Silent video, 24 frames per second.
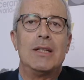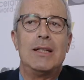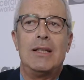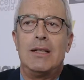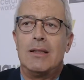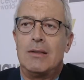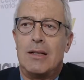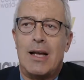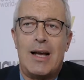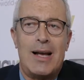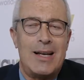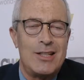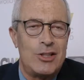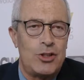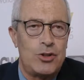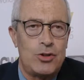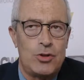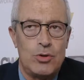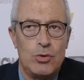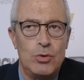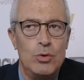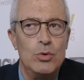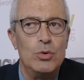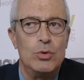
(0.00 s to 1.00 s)
il
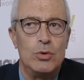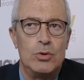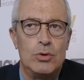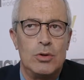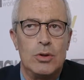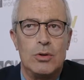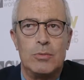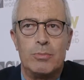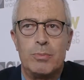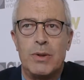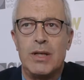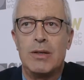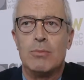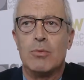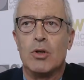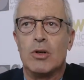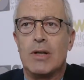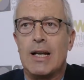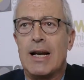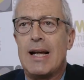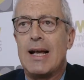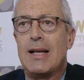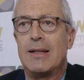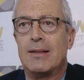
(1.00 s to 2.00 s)
assoluto, il primo
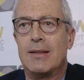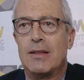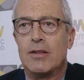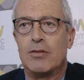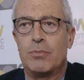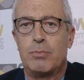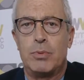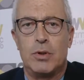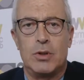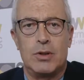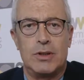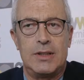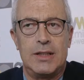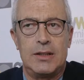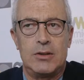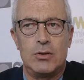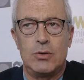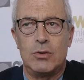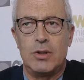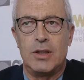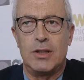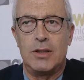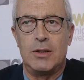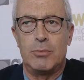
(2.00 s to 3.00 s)
grande
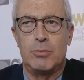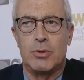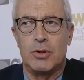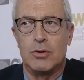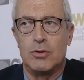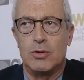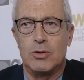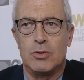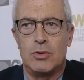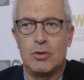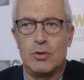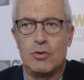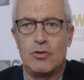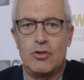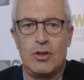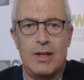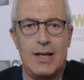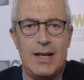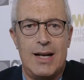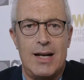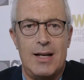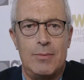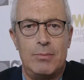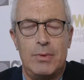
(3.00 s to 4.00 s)
esportatore di prodotto
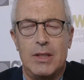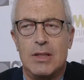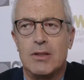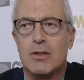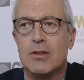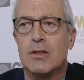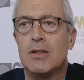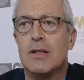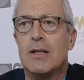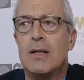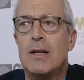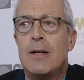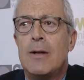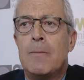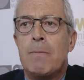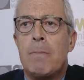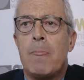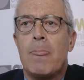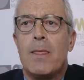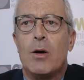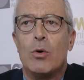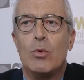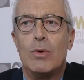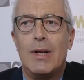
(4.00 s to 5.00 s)
ceramico.
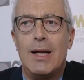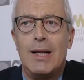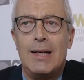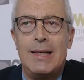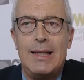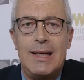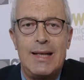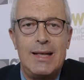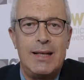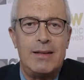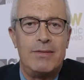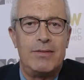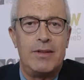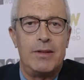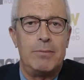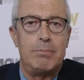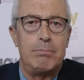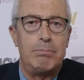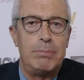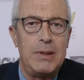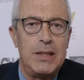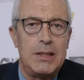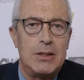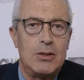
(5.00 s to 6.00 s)
Una lieve,
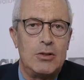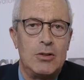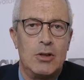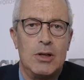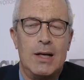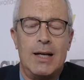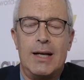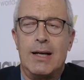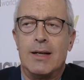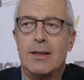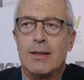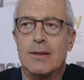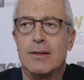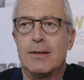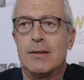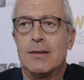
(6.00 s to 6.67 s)
piccola